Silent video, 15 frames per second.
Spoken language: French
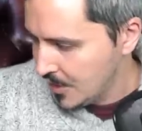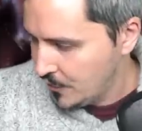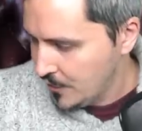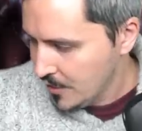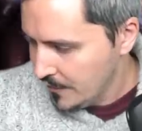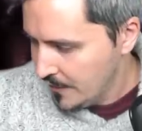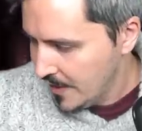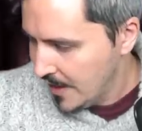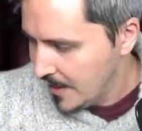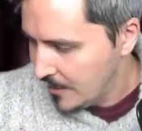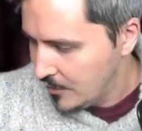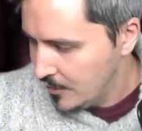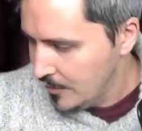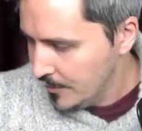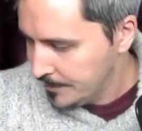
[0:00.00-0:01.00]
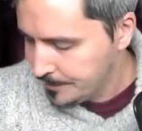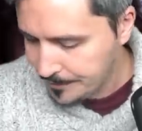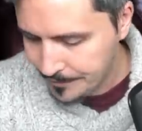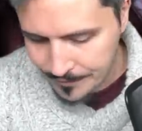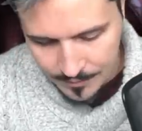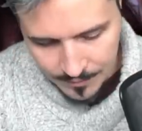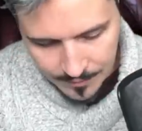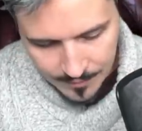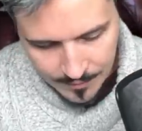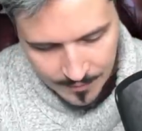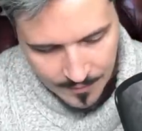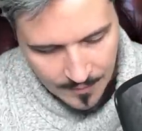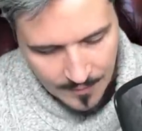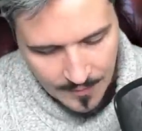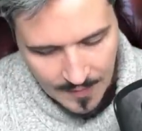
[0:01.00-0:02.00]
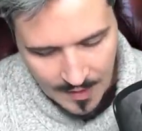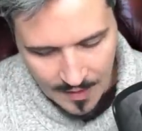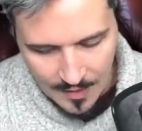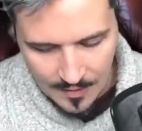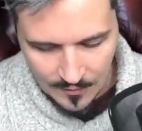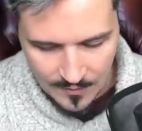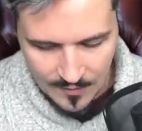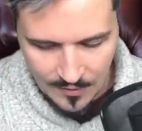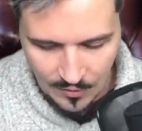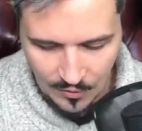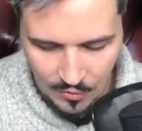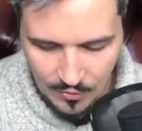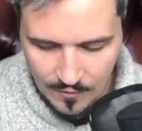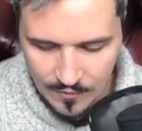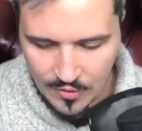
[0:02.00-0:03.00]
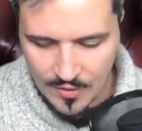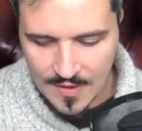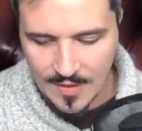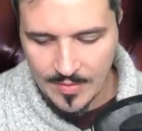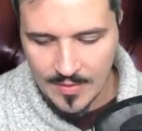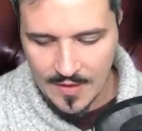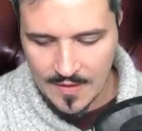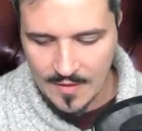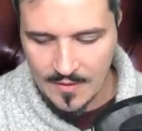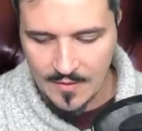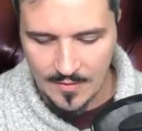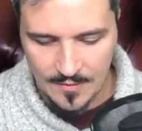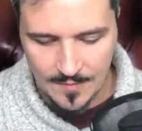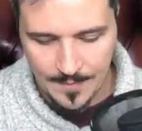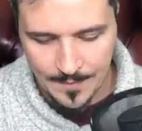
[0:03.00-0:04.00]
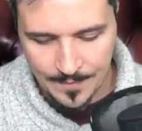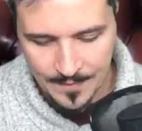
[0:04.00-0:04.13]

Je vous en fais la lecture. Et on se retrouve juste après cette, euh,